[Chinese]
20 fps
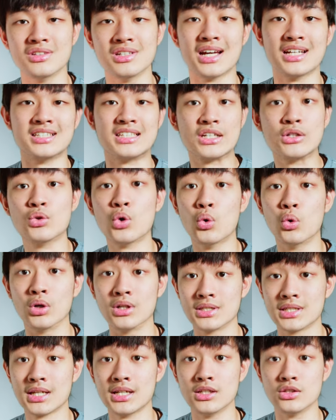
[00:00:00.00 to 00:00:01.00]
那经过我的
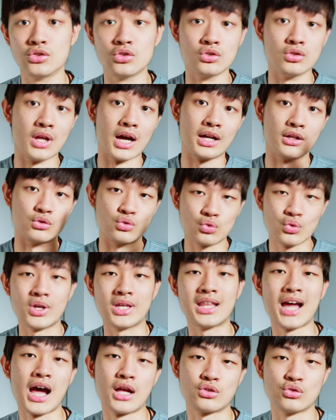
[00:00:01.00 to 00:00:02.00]
测试，它的最
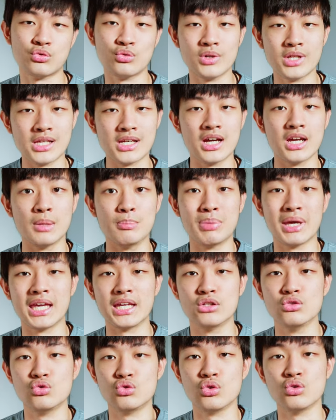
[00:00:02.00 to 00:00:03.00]
大出力可以
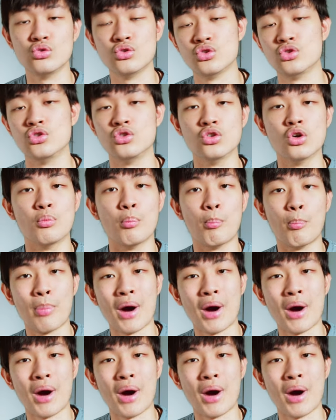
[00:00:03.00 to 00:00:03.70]
平均使用